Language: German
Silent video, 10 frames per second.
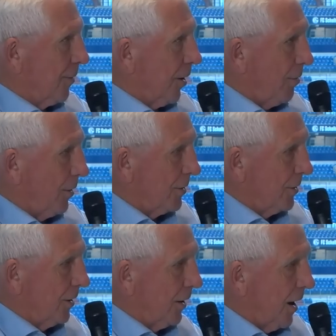da braucht man uns
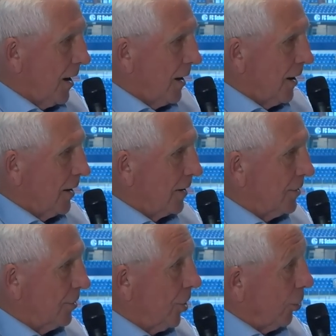nicht äh,
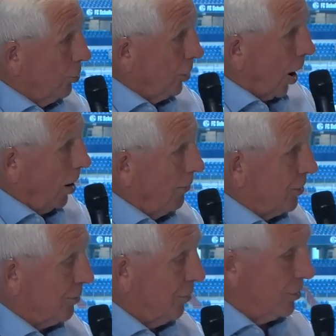zu unter, unterhalten,
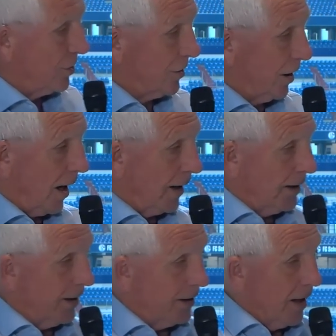müssen wir uns
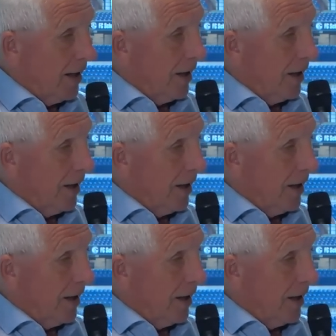eigentlich